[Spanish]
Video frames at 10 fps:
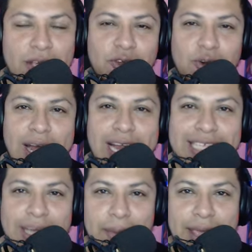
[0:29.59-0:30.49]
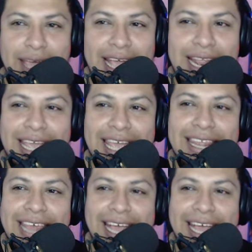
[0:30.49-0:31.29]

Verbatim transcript: Joana San Miguel y de